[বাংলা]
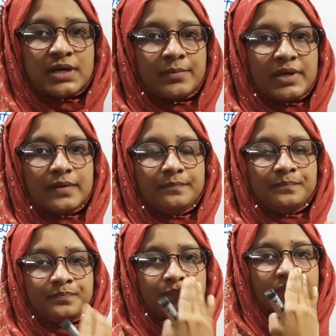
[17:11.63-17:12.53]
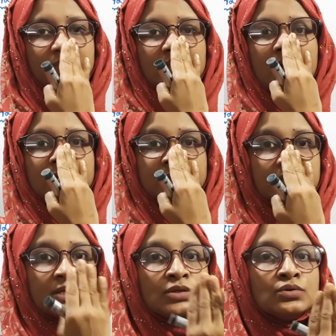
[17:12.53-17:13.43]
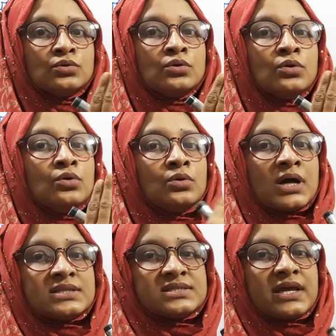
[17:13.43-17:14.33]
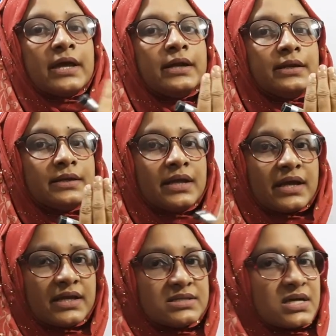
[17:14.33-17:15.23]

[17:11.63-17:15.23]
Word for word: যাবে তার তিন গুণ লুক আছে ডেকের